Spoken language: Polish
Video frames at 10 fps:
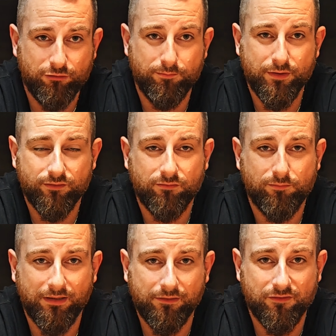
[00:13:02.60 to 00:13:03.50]
wejść do
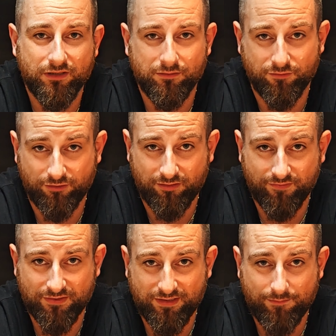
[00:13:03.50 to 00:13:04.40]
BIOSu, będąc
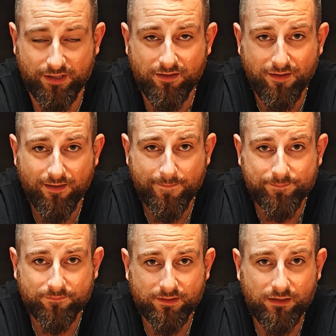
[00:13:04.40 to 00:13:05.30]
jednocześnie w systemie?
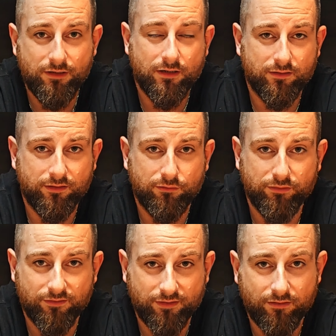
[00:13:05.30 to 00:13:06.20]
i nie
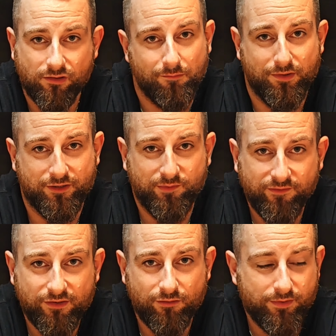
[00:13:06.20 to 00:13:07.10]
resetując tego kompa,
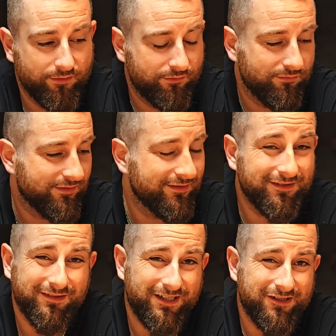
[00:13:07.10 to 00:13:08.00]
żeby wejść do BIOSu.
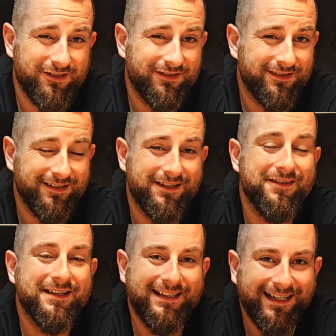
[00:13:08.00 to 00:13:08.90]
To też jest
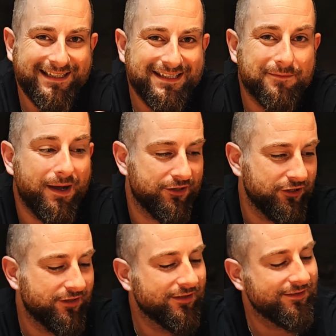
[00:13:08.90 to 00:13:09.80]
taki, taki
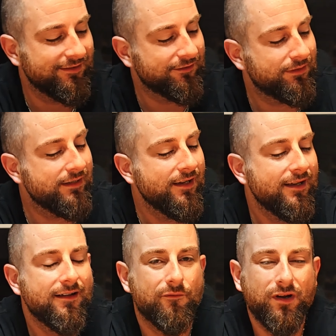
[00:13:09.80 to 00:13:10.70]
smaczek. Tutaj
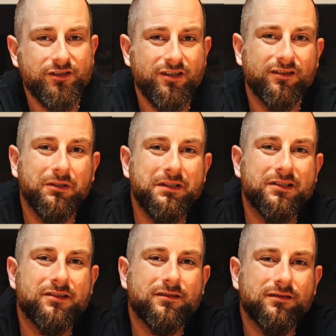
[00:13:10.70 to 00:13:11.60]
właśnie to
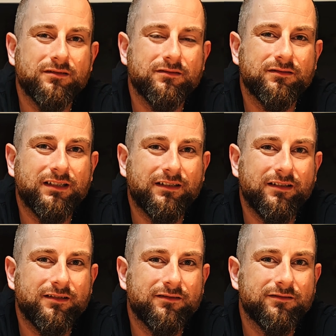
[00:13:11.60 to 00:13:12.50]
jest y,
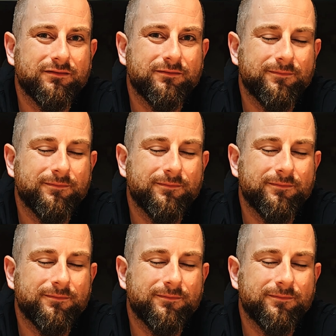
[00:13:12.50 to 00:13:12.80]
takie